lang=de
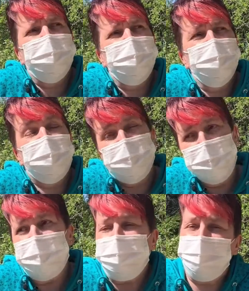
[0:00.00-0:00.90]
Hm,
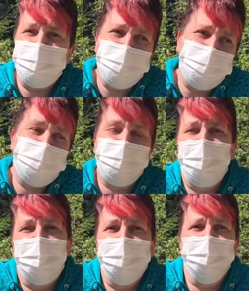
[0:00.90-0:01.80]
schwierig.
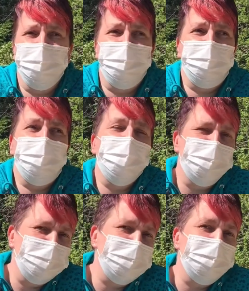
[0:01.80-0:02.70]
Also für
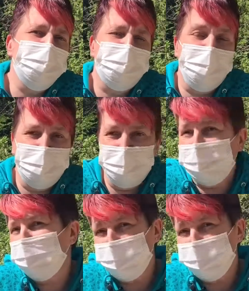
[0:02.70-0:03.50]
uns ist es schwierig.